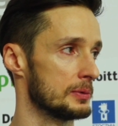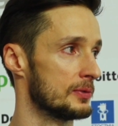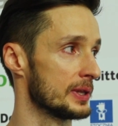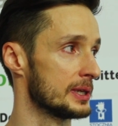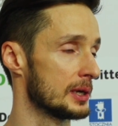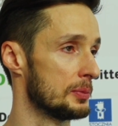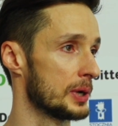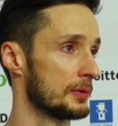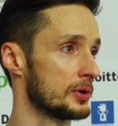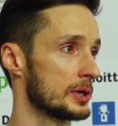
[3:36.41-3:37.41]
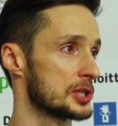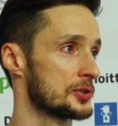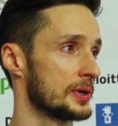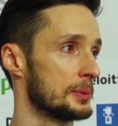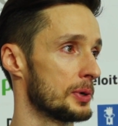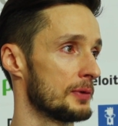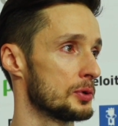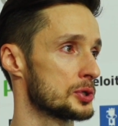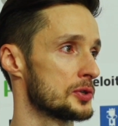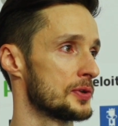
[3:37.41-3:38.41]
Dwa dni temu pojawiło się,
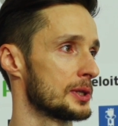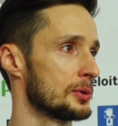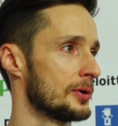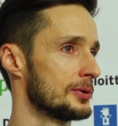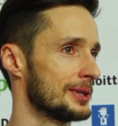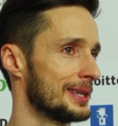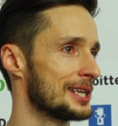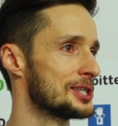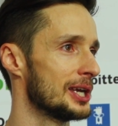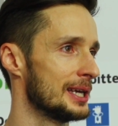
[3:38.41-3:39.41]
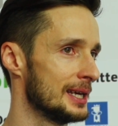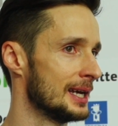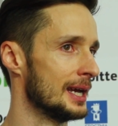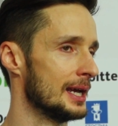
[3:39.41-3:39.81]
pojawiło się światełko nadziei